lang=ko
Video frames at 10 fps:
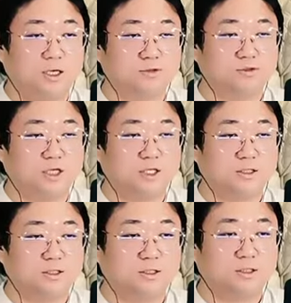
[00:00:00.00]
하나 둘 셋.
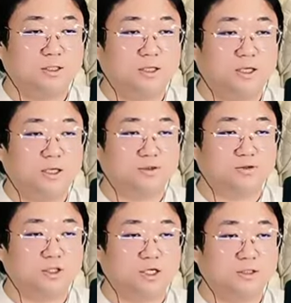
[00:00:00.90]
하나
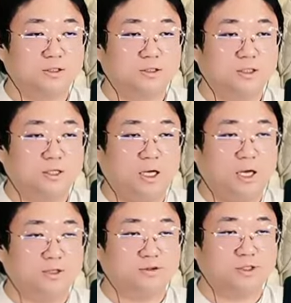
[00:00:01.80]
둘 셋.
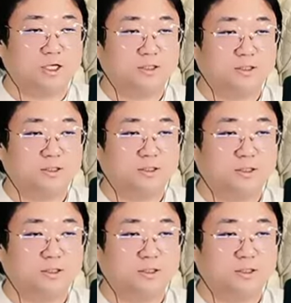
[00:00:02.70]
하나 둘 셋.